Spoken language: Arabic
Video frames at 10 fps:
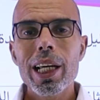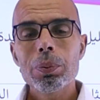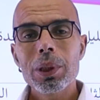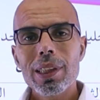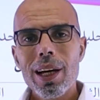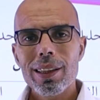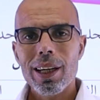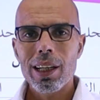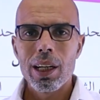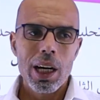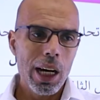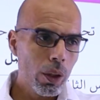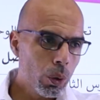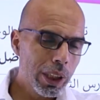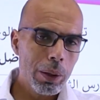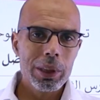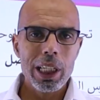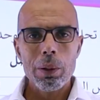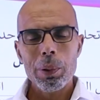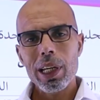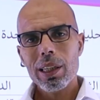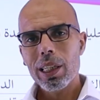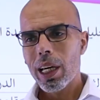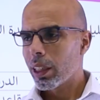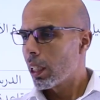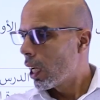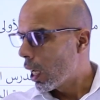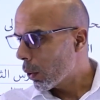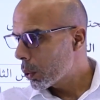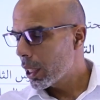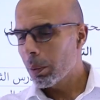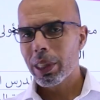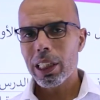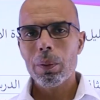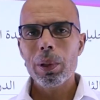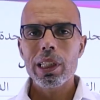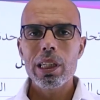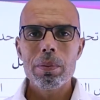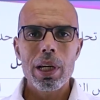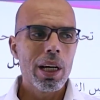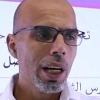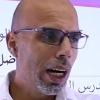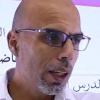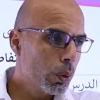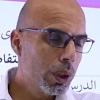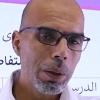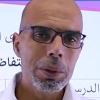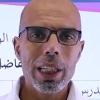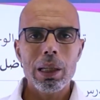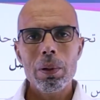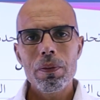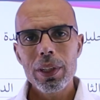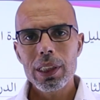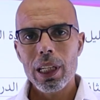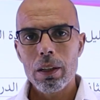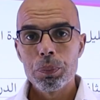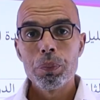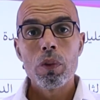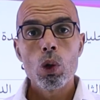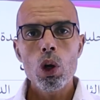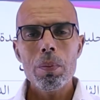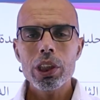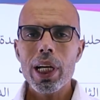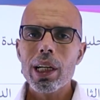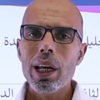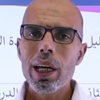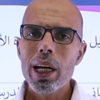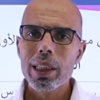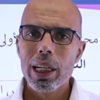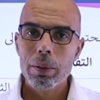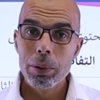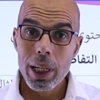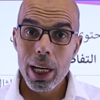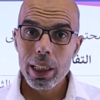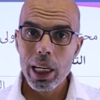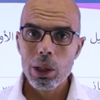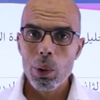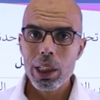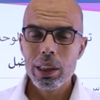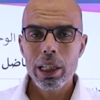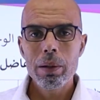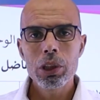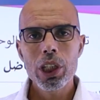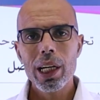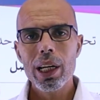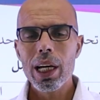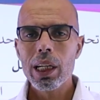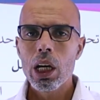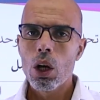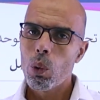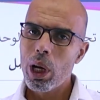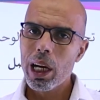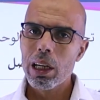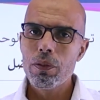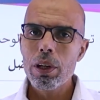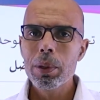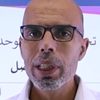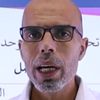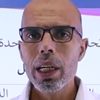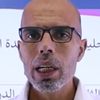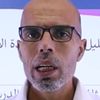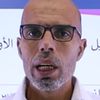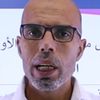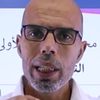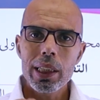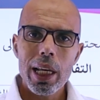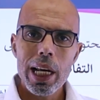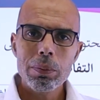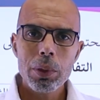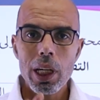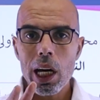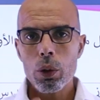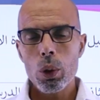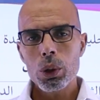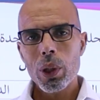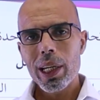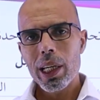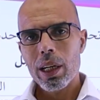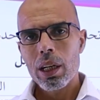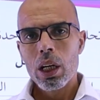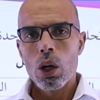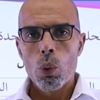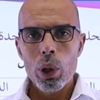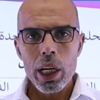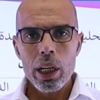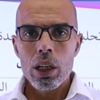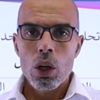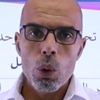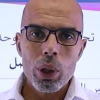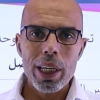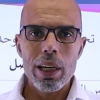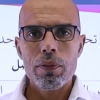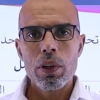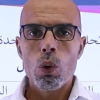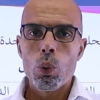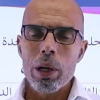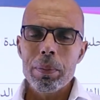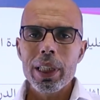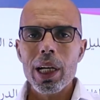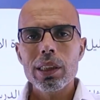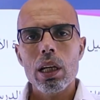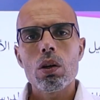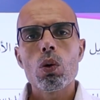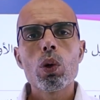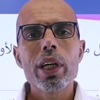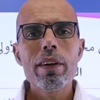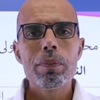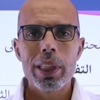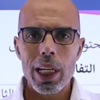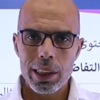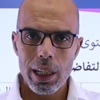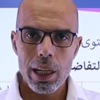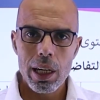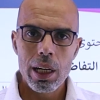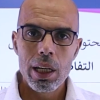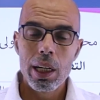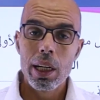ناس بتساعدك هذا استاذ بيساعدك بالرياضيات هذا استاذ بيساعدك بالكيمياء هذا استاذ بيساعدك بالفيزياء كل مشاكل حياتك بتلاقي ادوات تحل مشاكلك ولكن في البدايه انت لازم تطرح هذول السؤالين وين وكيف وين بدي اصل وكيف بدي اصل لا